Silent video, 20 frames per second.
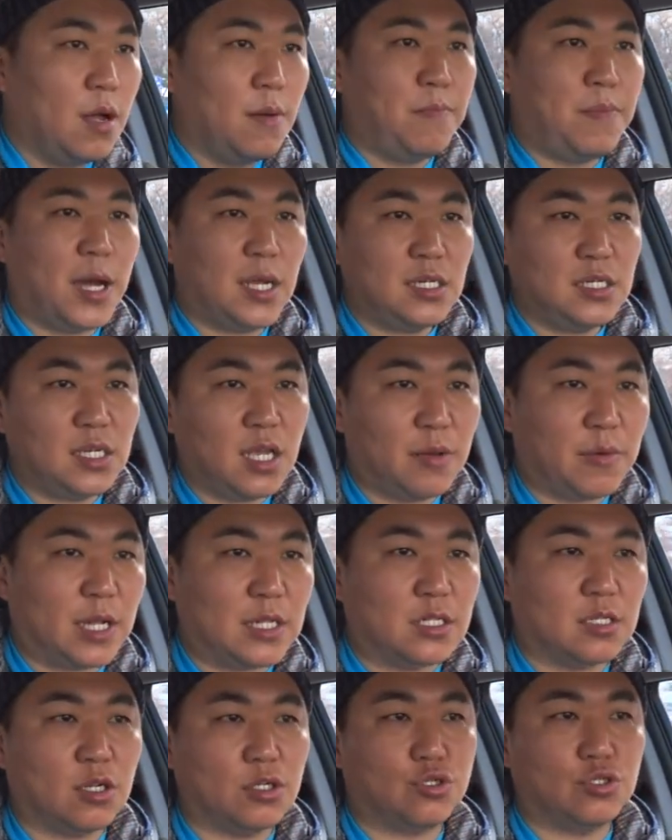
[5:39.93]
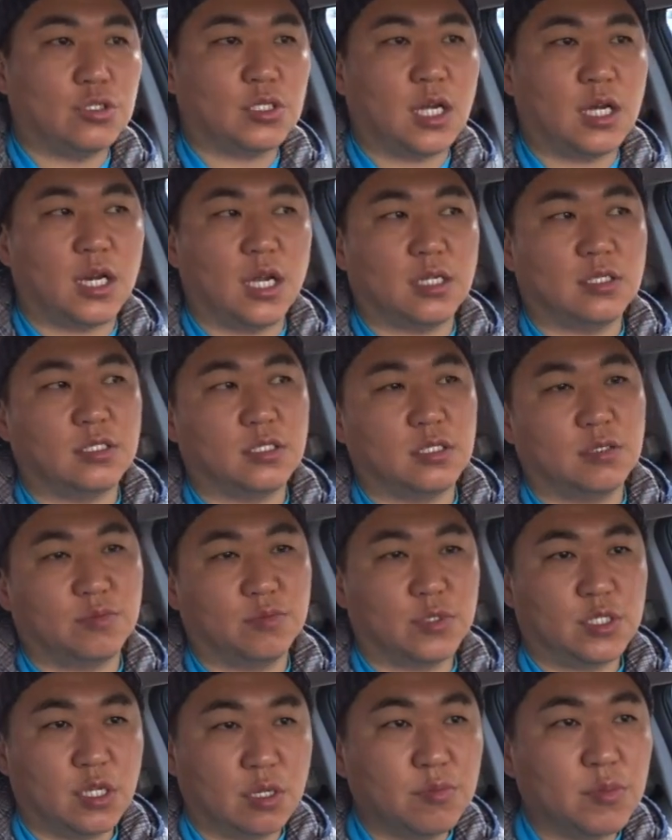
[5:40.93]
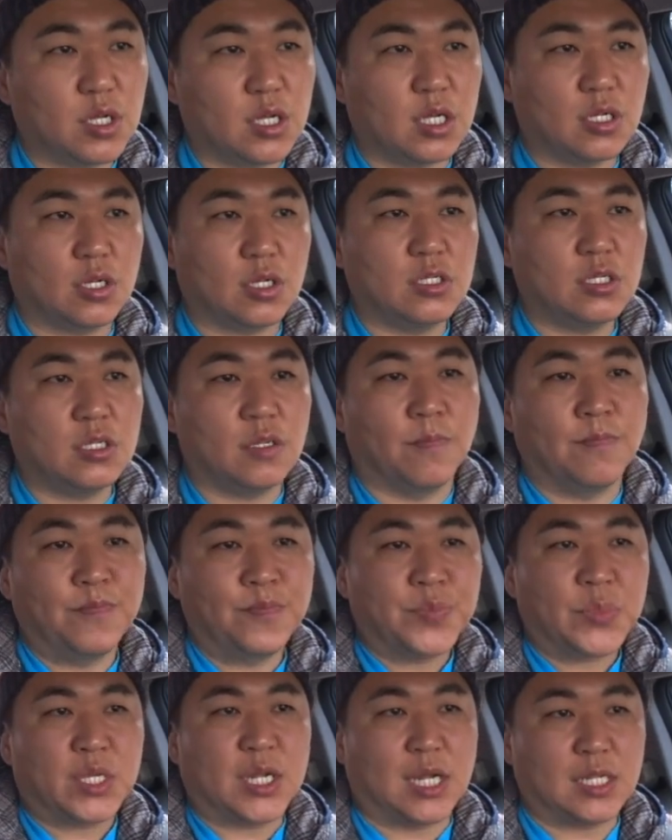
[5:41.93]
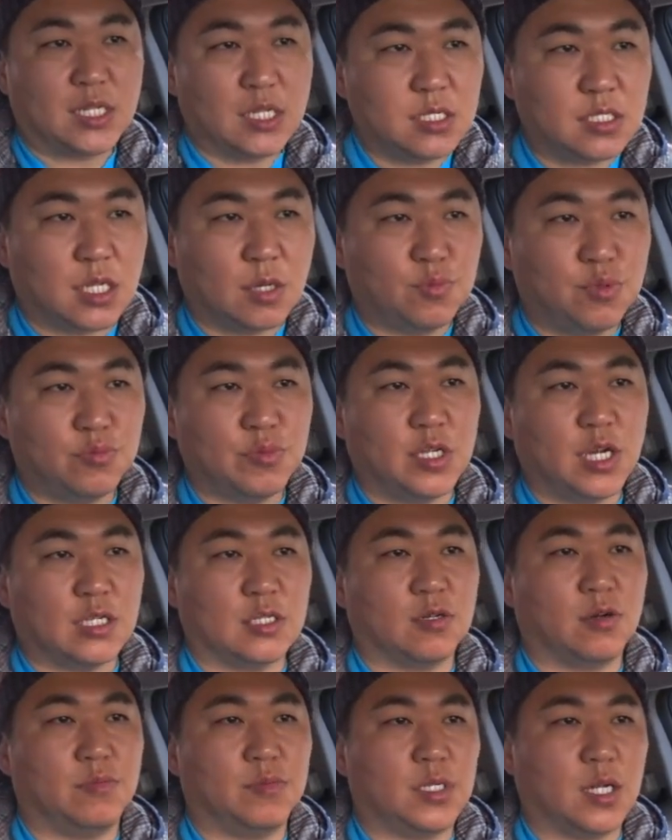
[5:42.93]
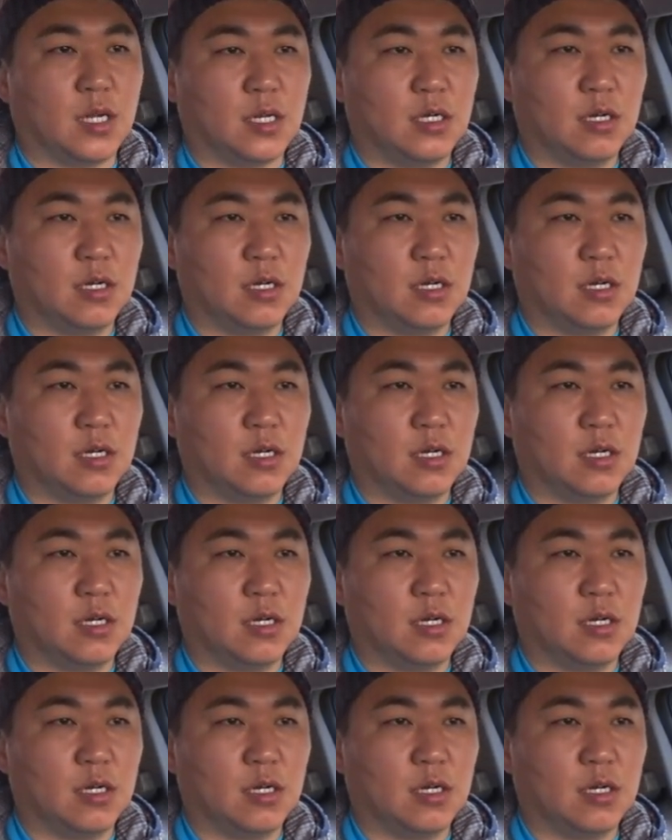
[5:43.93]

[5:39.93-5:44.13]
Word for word: 빠르게 만들어준다라는 측면에서는 같은 제품이라는 겁니다.